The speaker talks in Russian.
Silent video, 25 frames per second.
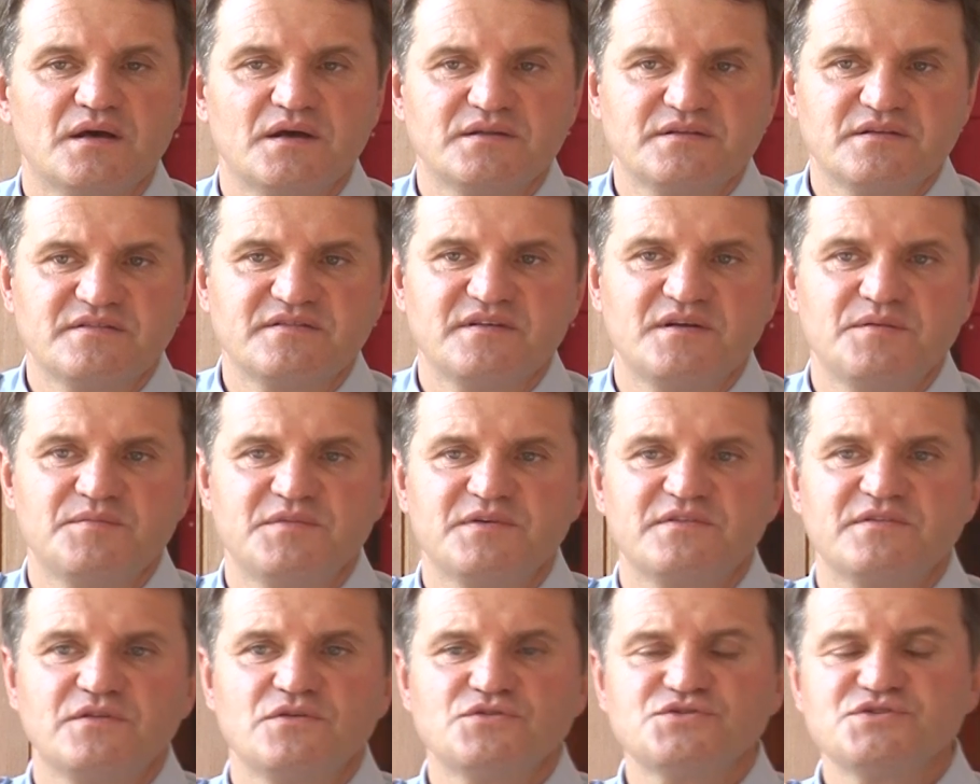Это
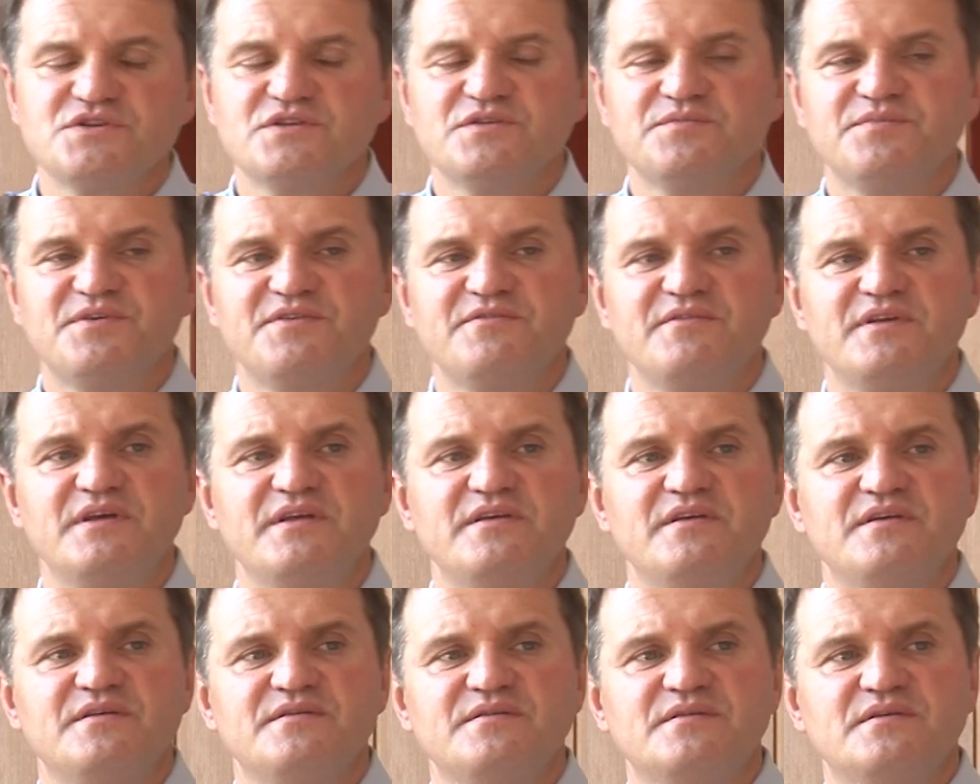самое сложное
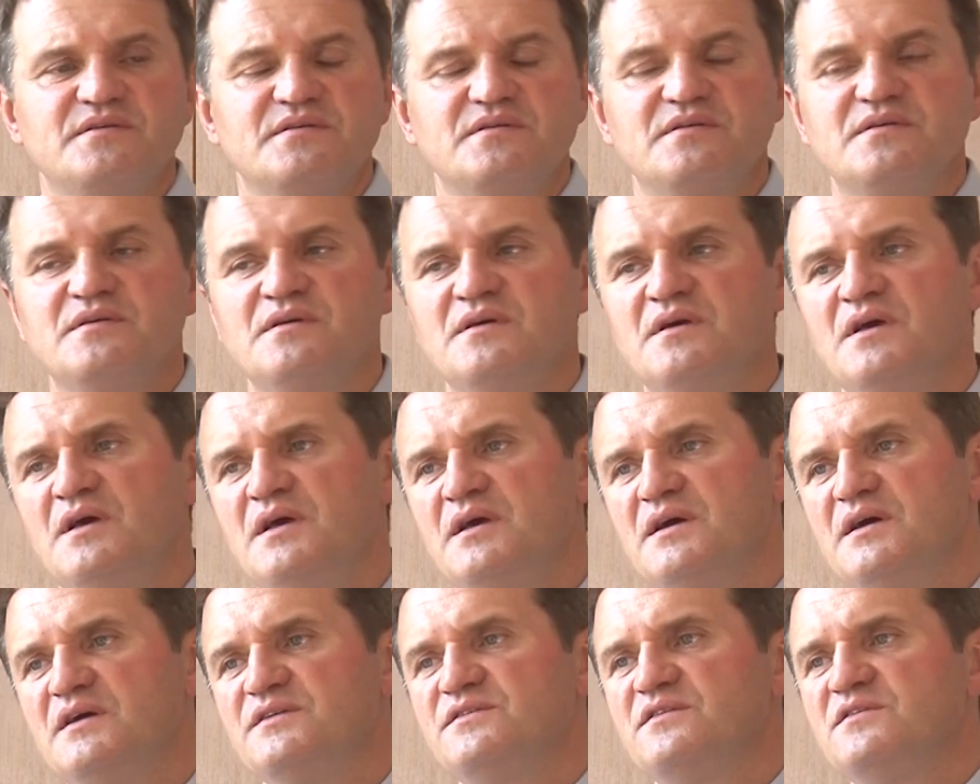направление.
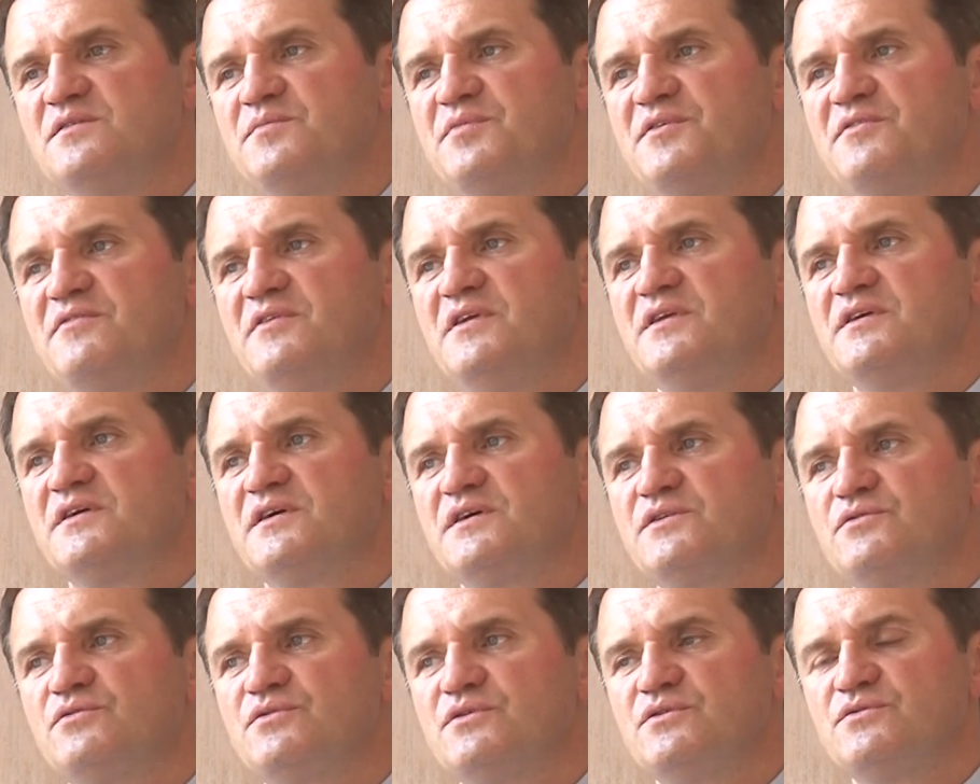Это направление,
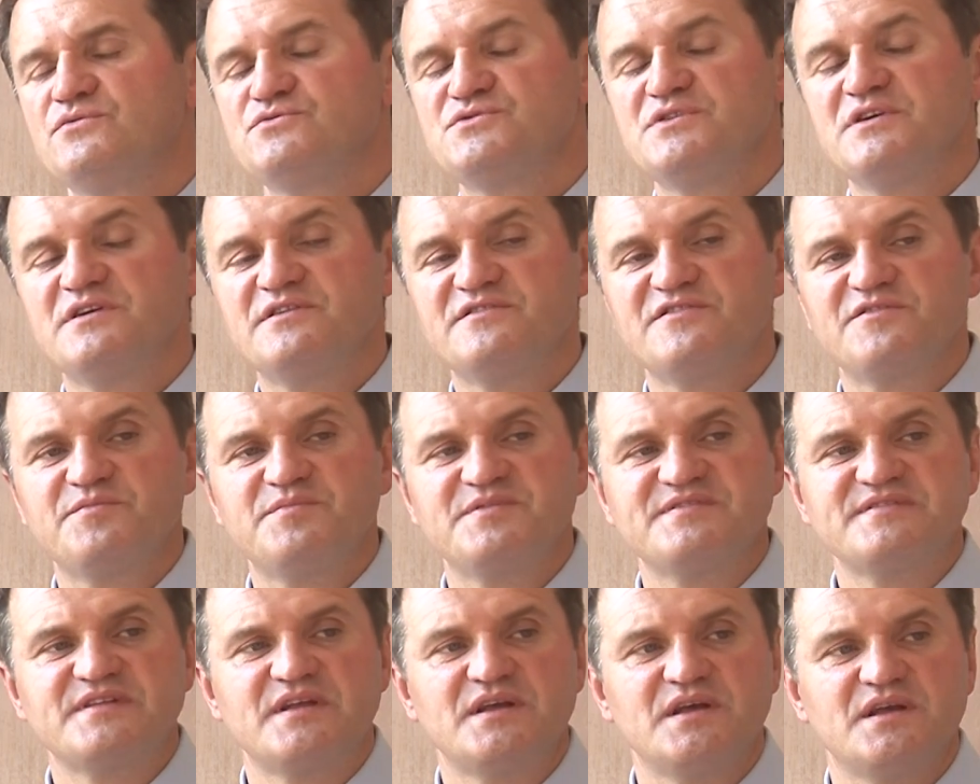которое нуждается в
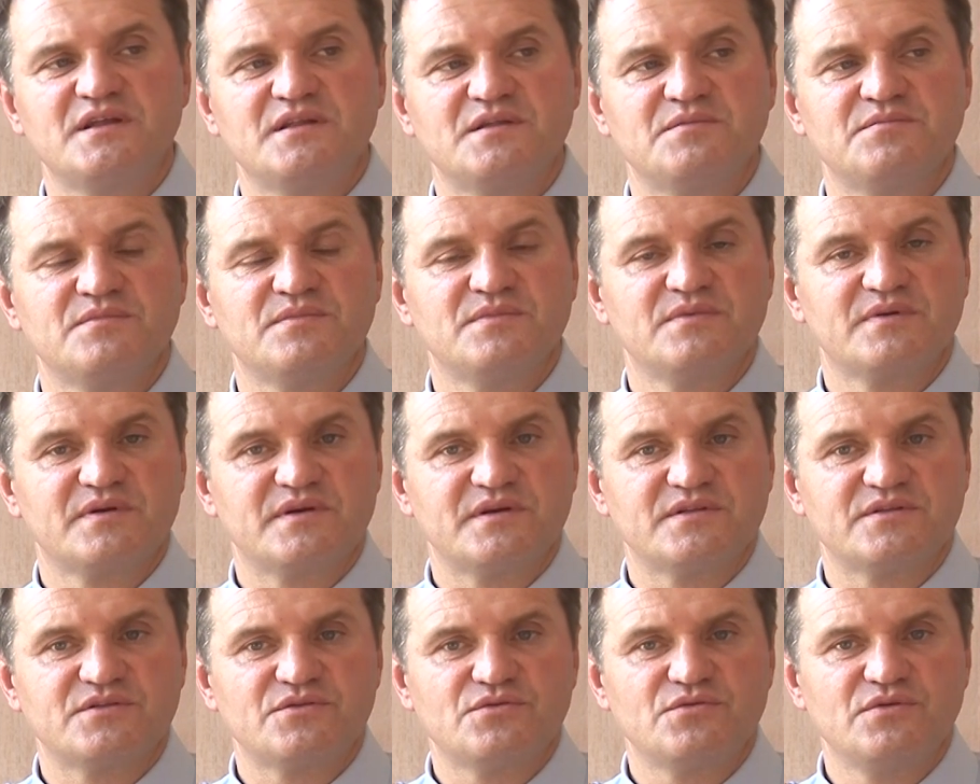постоянном
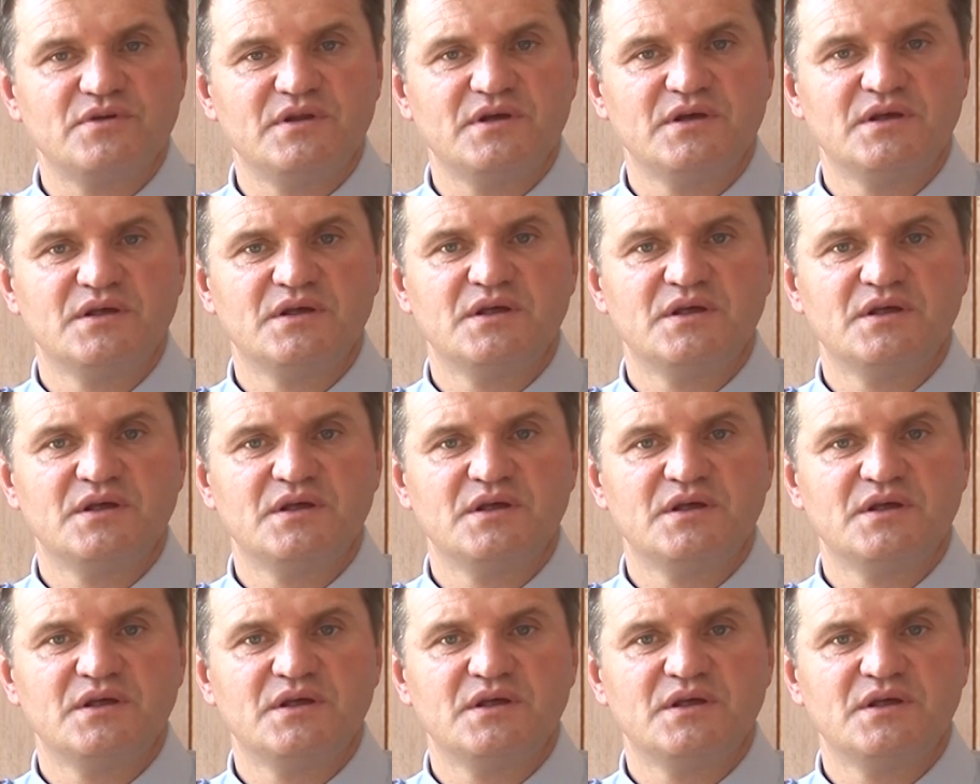контроле,